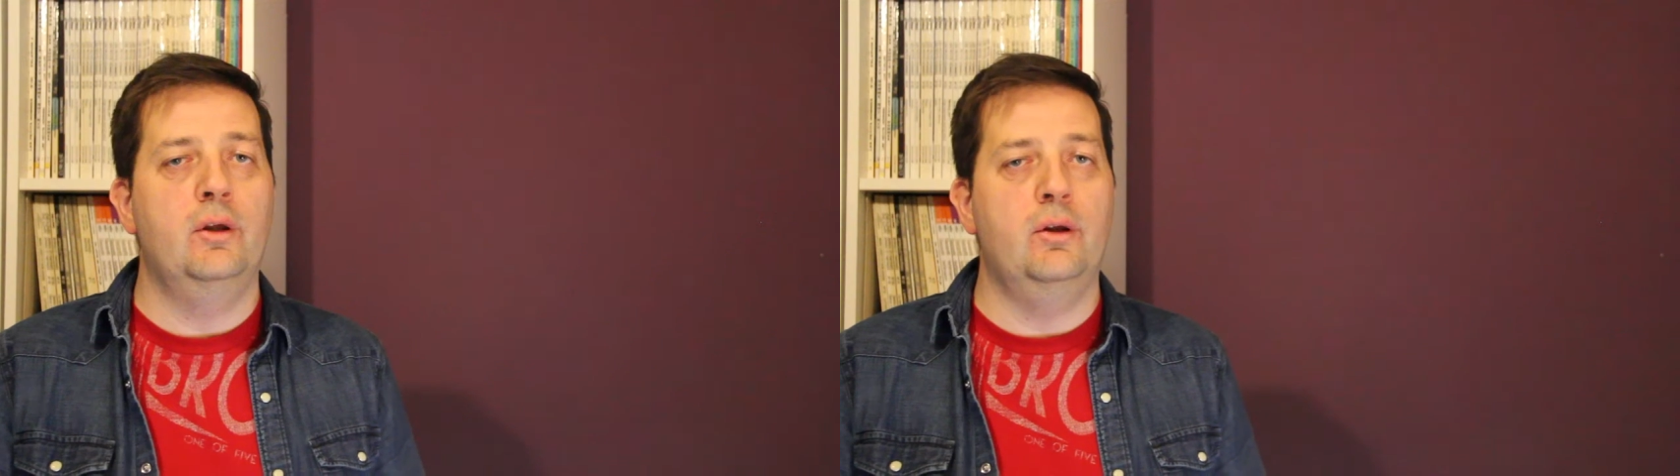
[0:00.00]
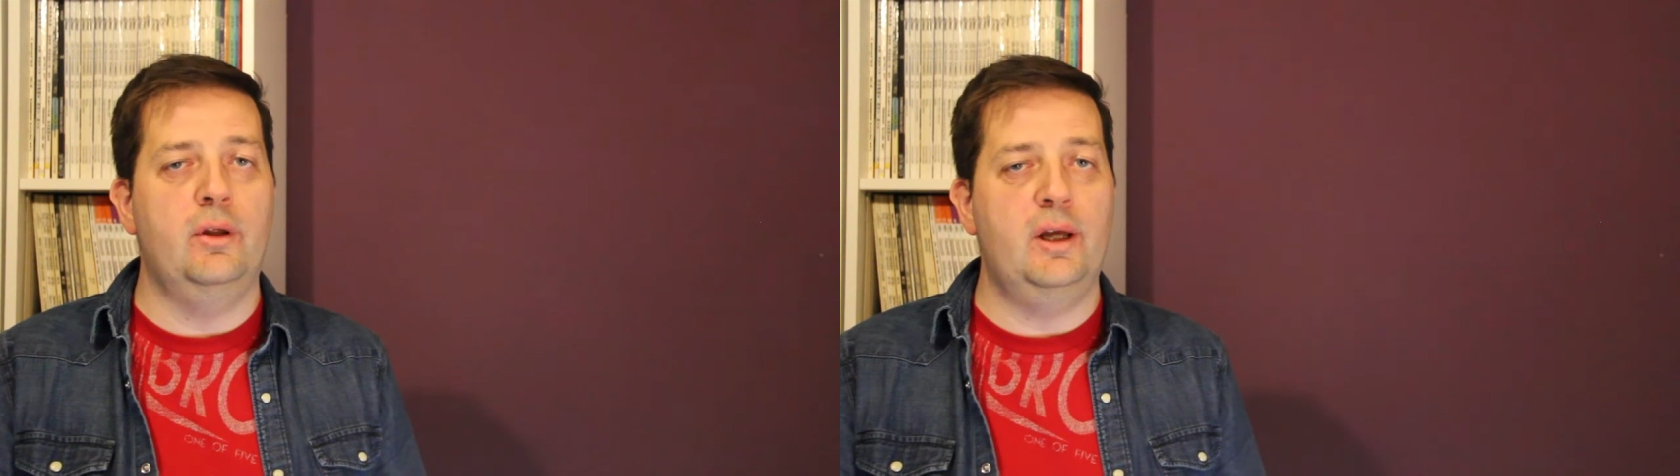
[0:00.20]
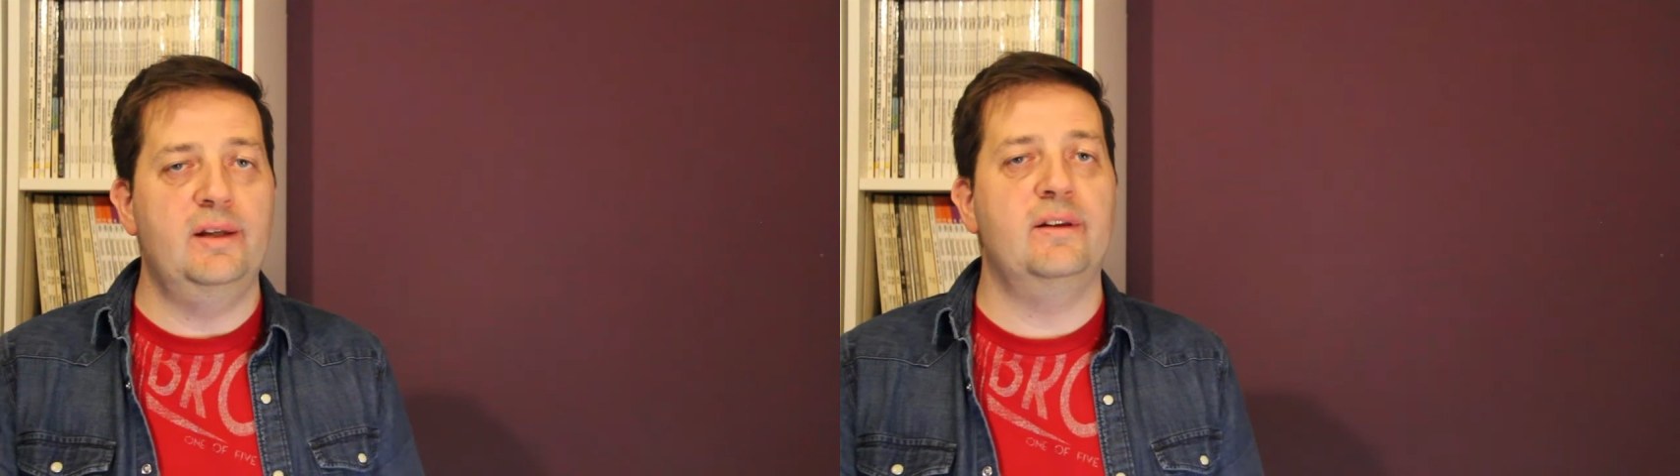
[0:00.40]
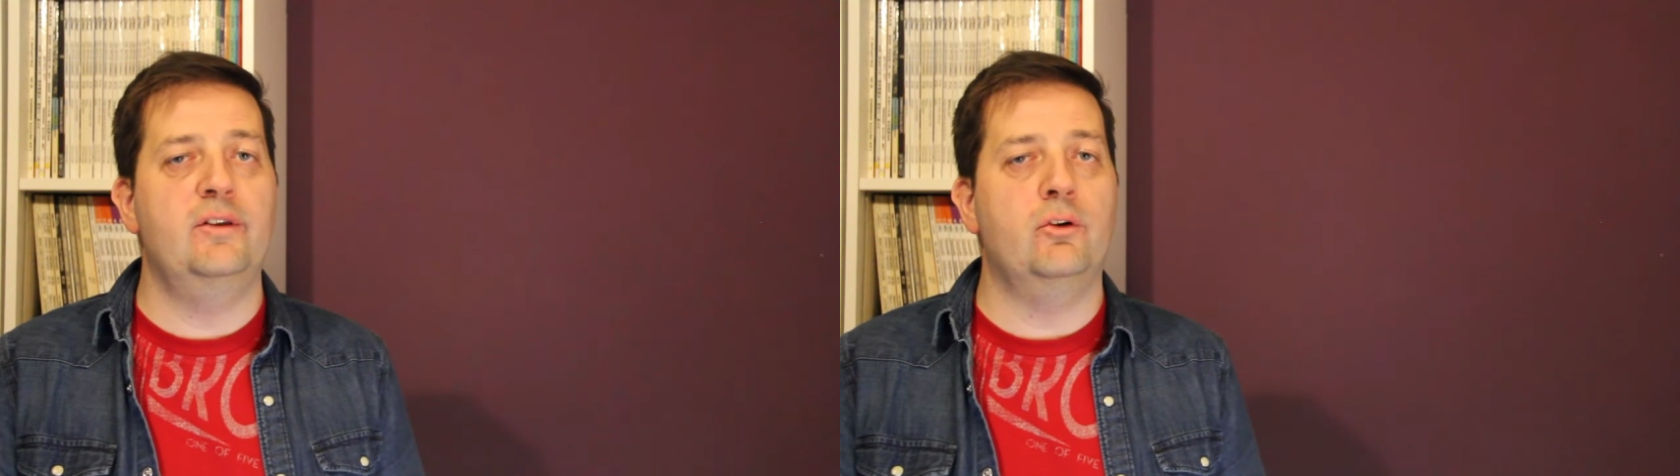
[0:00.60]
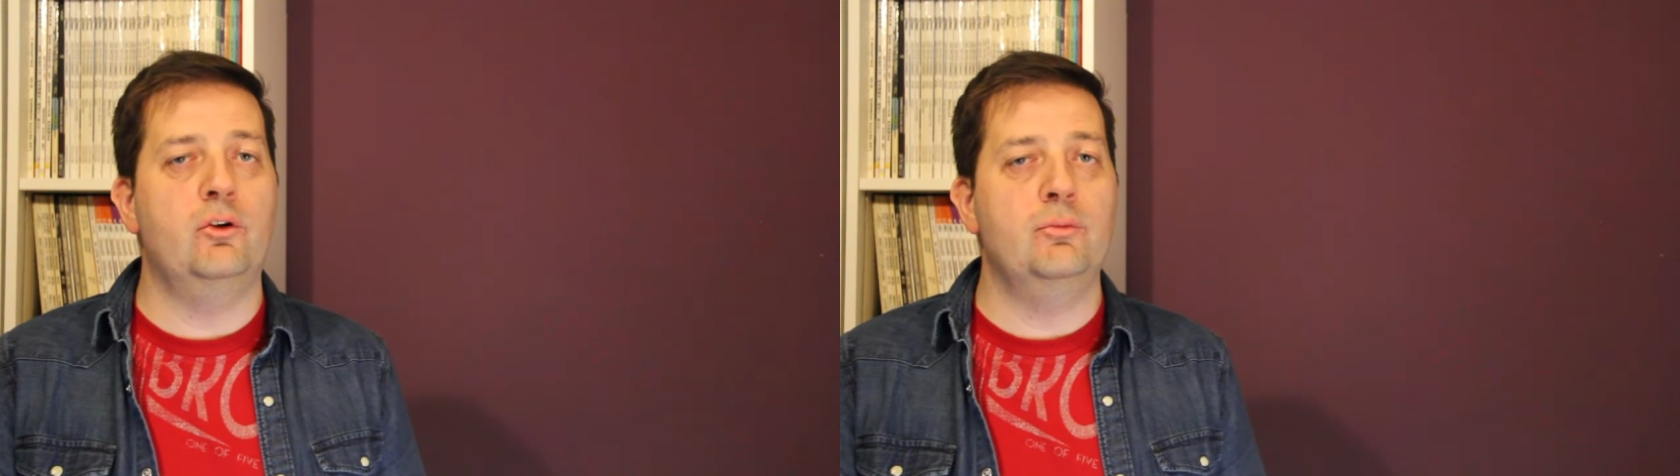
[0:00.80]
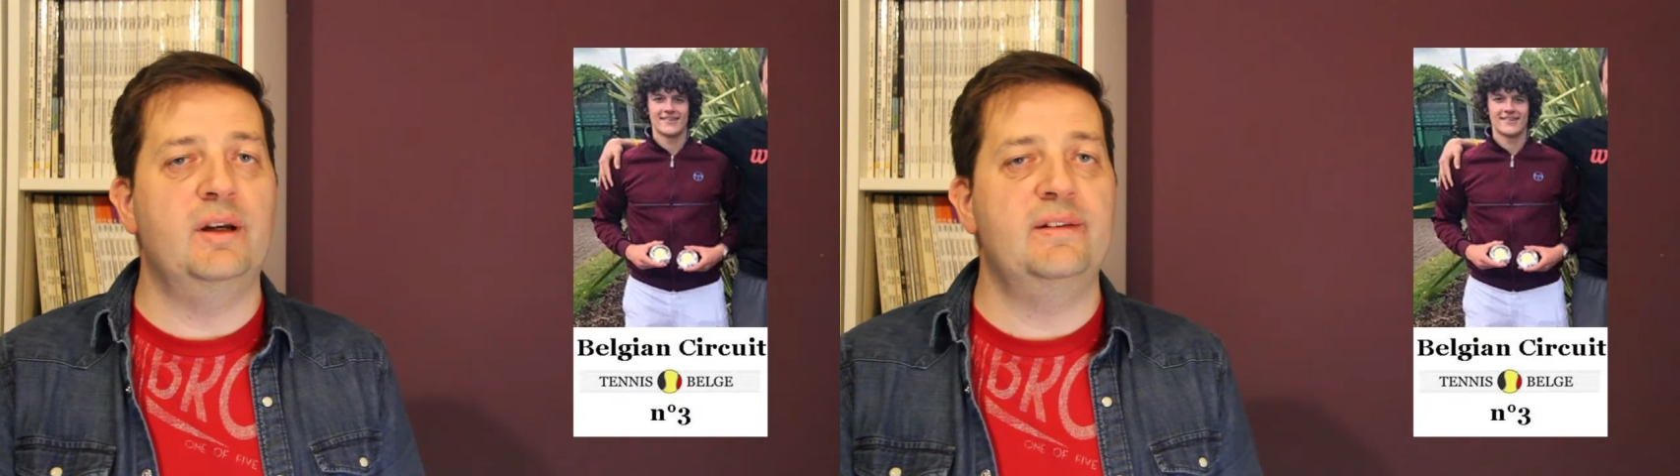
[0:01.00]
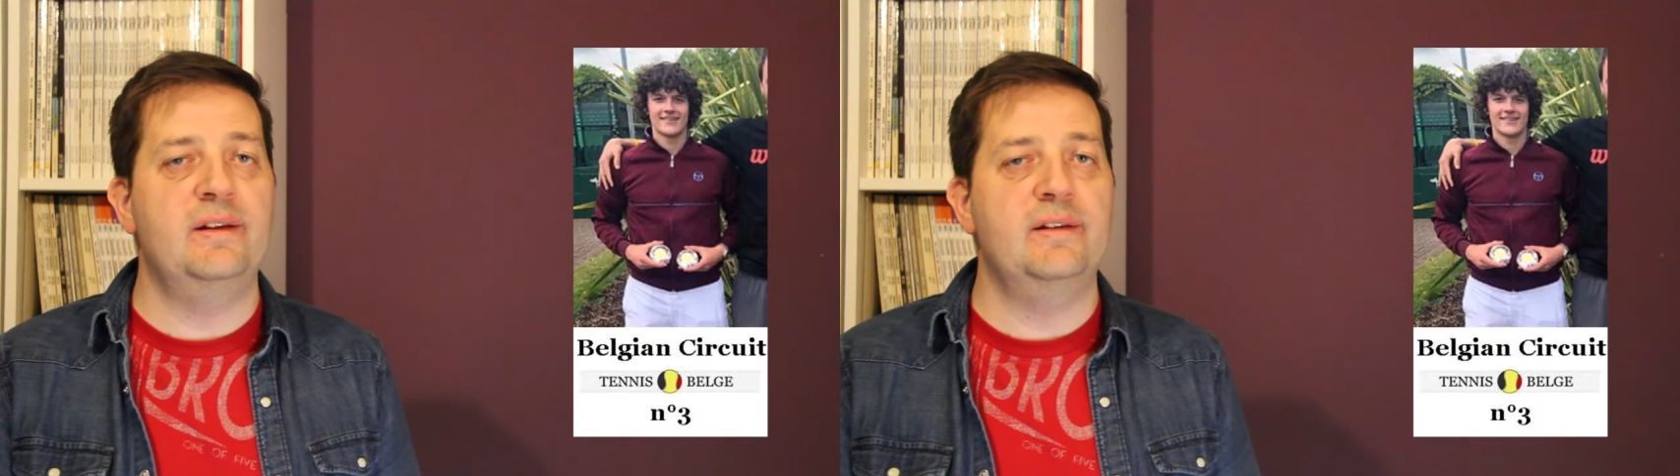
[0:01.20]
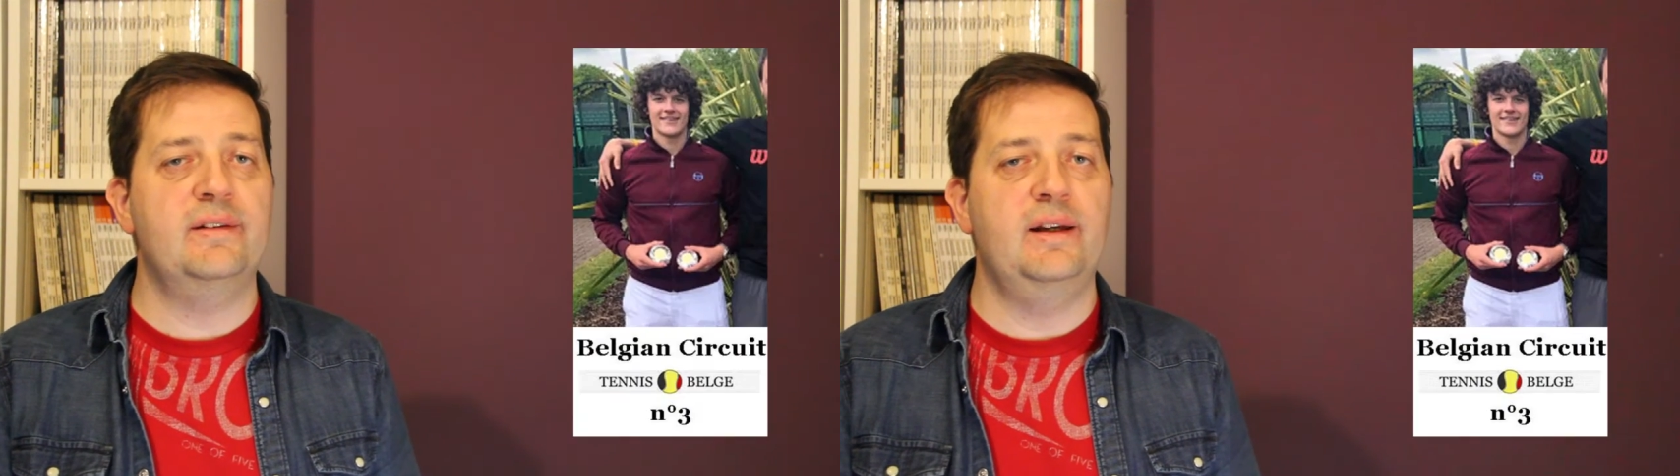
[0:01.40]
euh, Alexander O'Martens